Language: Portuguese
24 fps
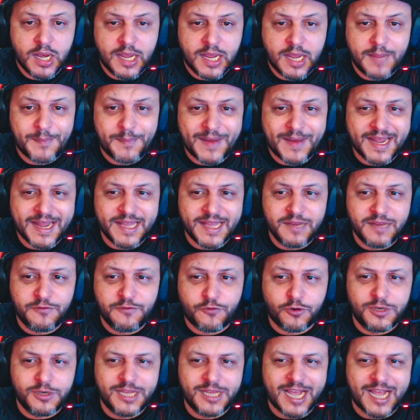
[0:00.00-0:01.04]
reparar em
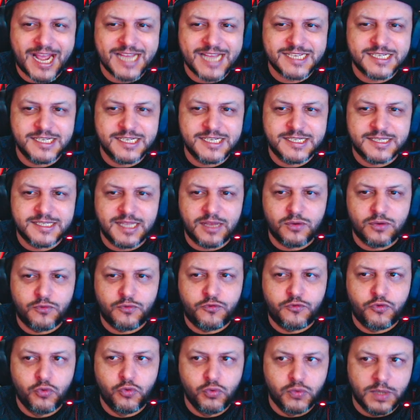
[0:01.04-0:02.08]
folhagens, né, no
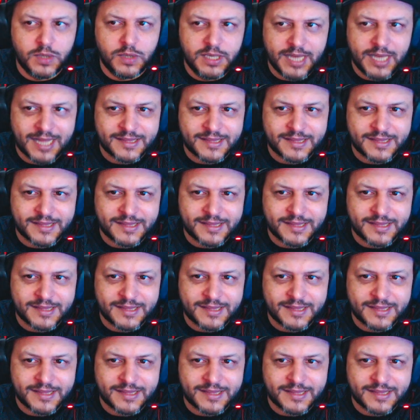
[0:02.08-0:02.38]
fundo ali